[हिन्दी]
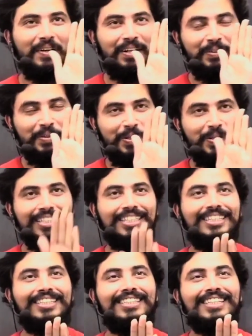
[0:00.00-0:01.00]
अंदरूनी
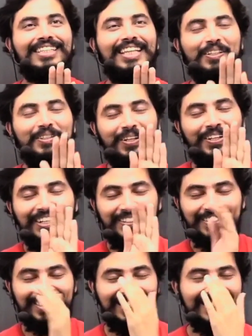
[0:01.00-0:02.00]
शक्ति देता है तो
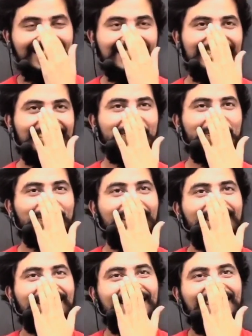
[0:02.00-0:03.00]
उसने शक्ति दी होगी
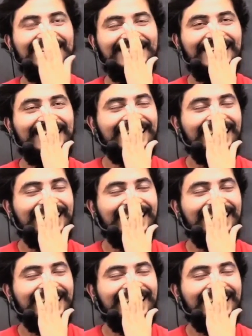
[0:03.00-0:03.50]
कि ले जाए